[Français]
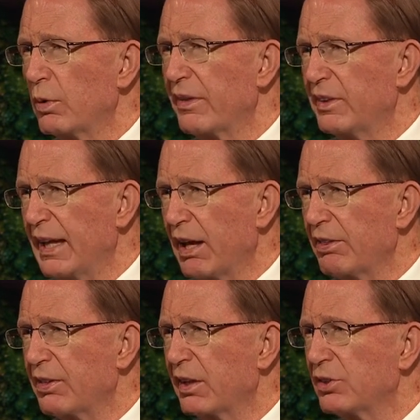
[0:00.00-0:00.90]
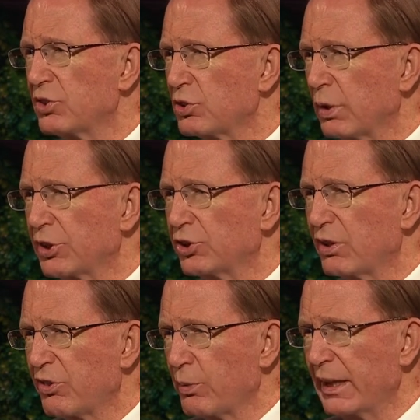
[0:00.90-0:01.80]
le, président Brigham Young a
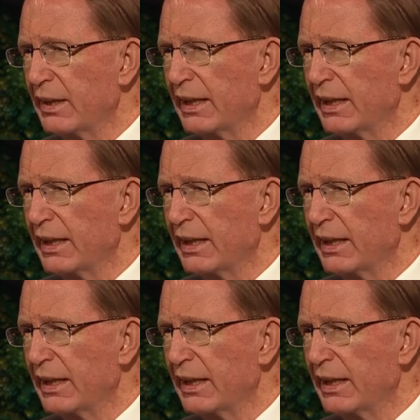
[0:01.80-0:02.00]
dit